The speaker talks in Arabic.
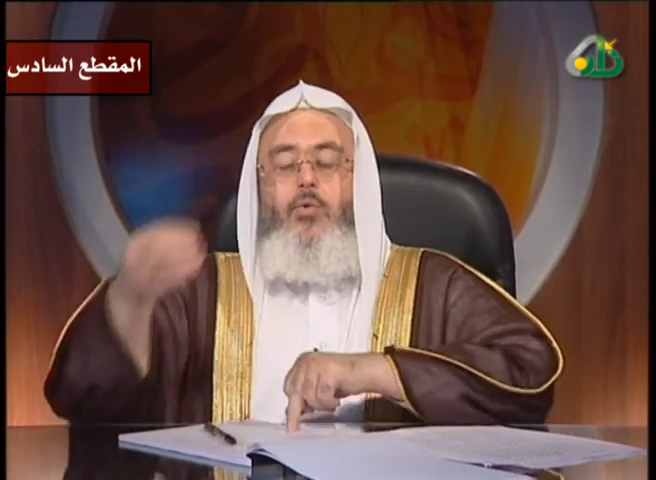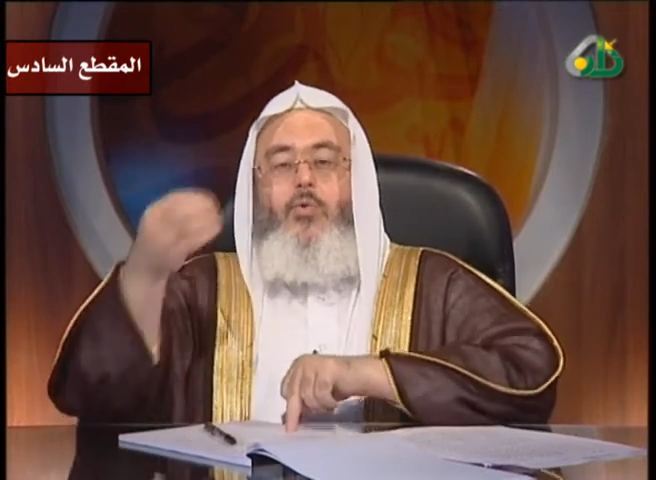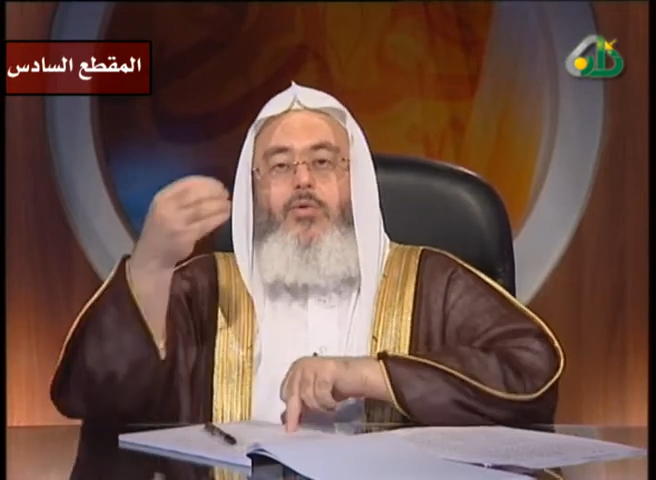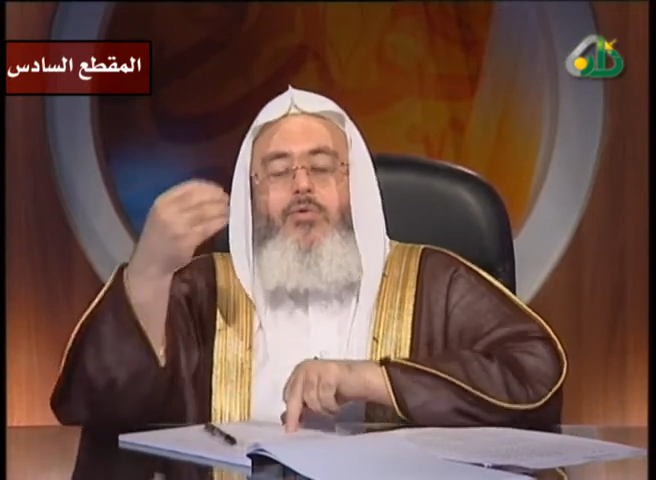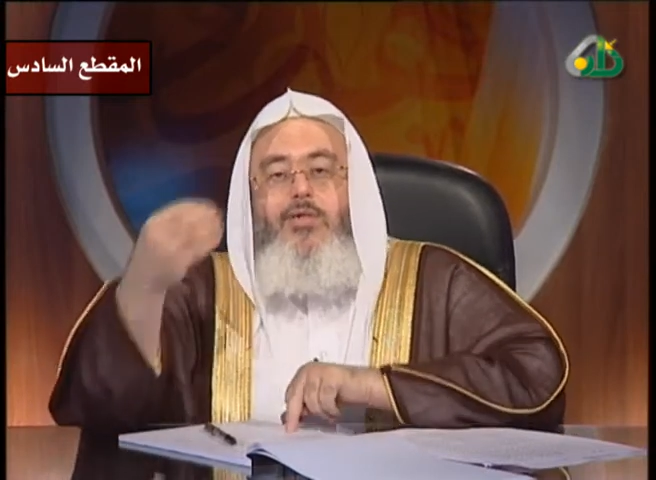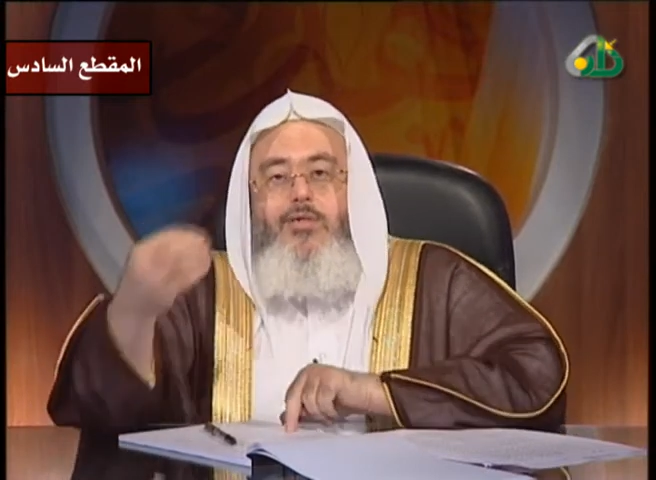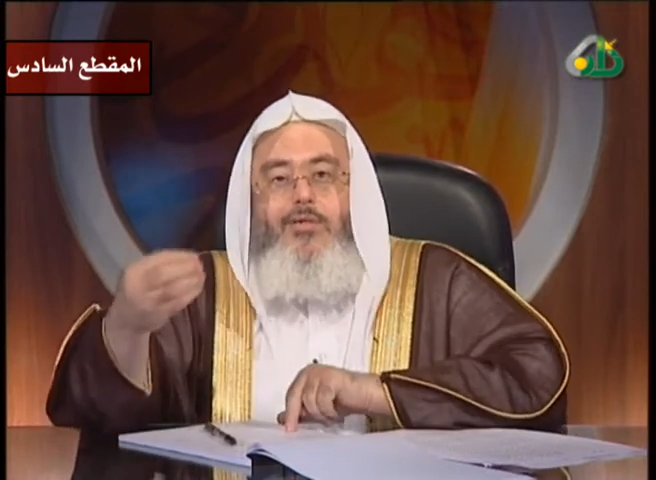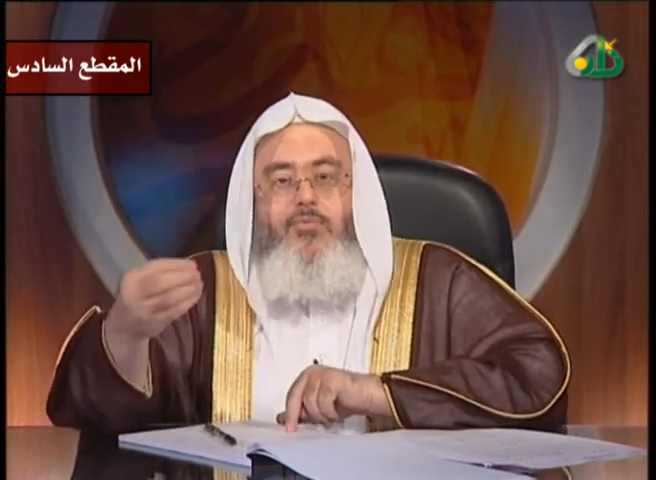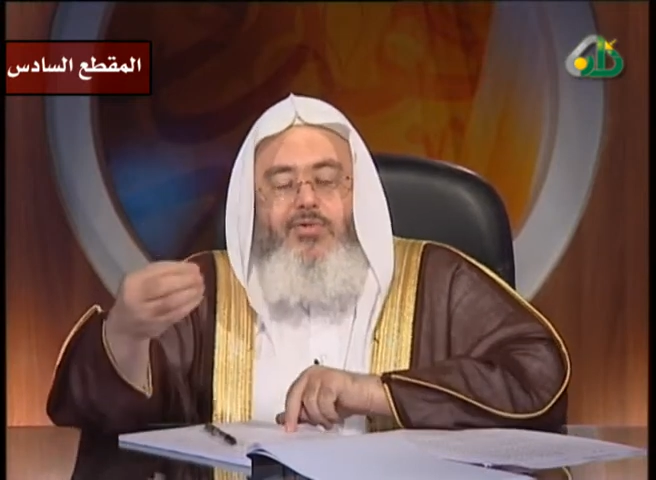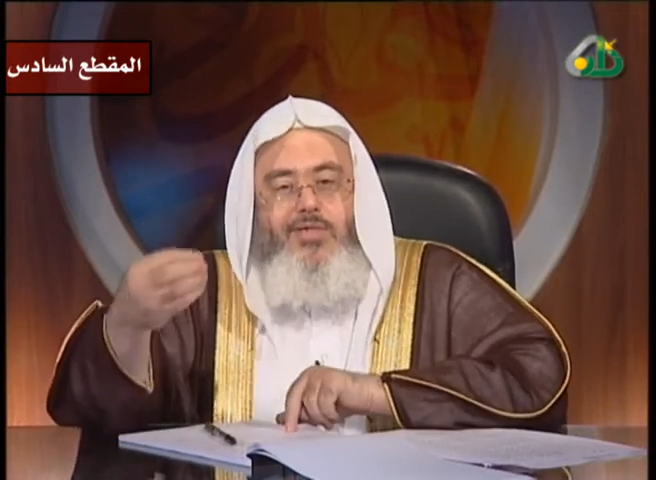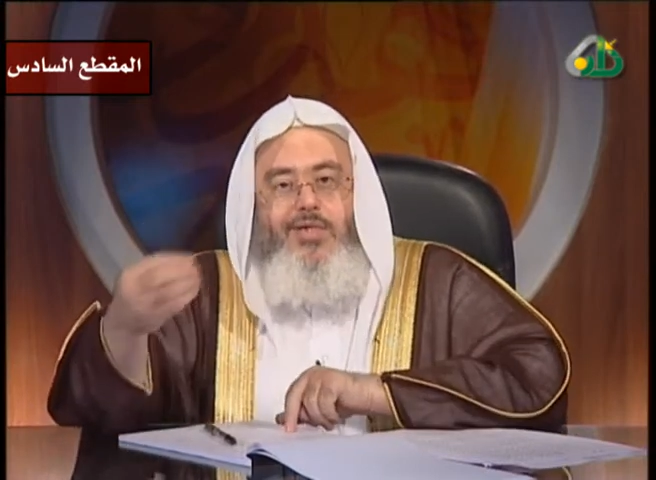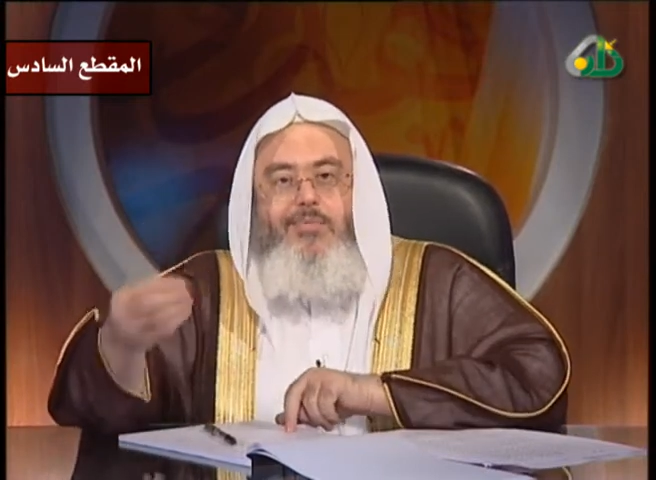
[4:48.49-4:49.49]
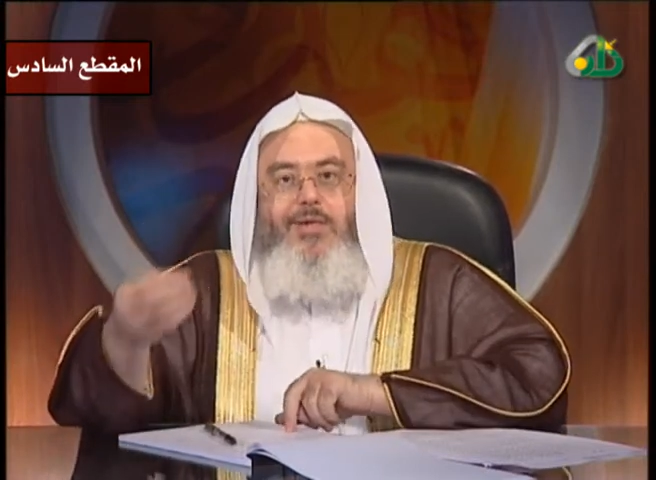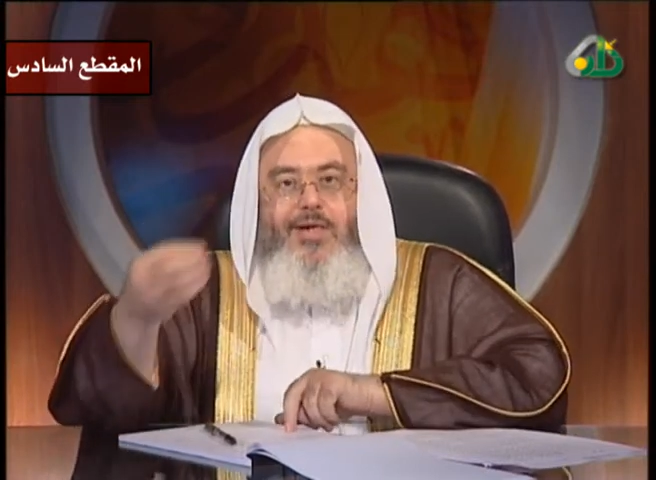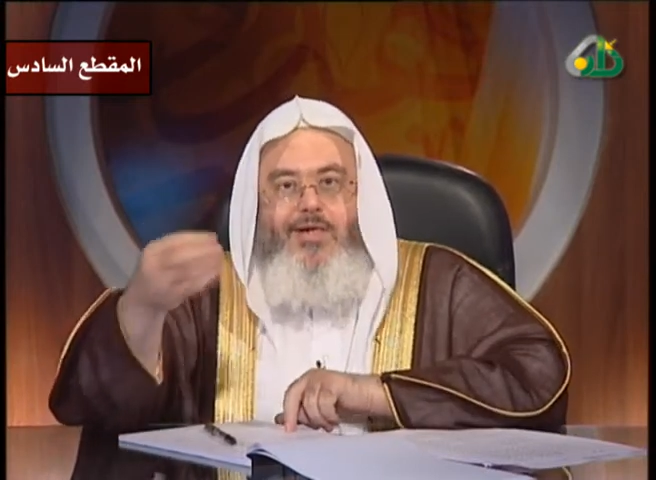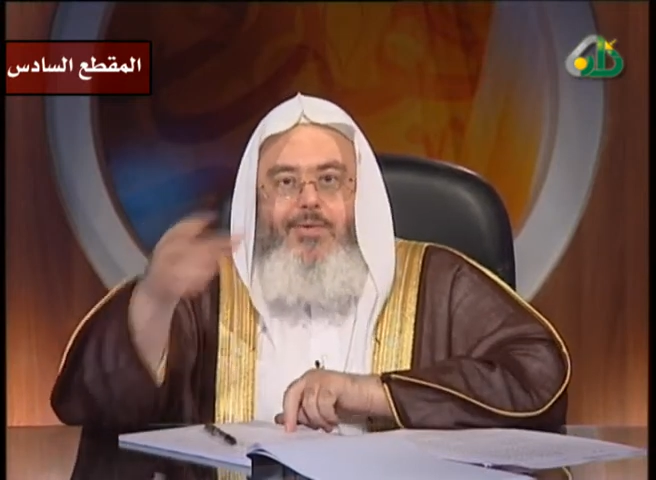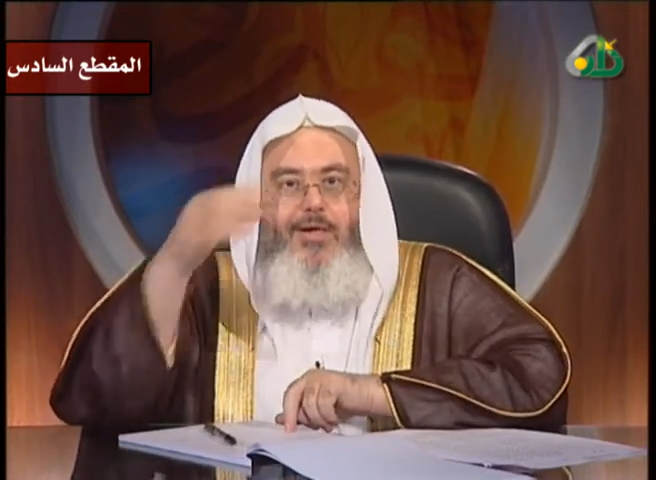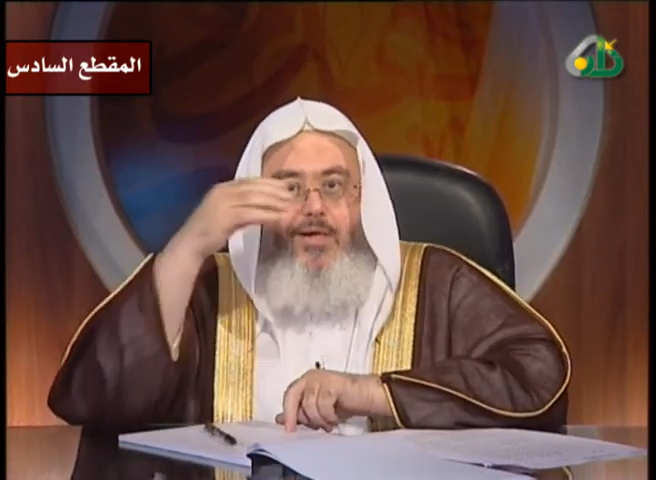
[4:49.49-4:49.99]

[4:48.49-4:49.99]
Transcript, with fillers: والمصيبة الربا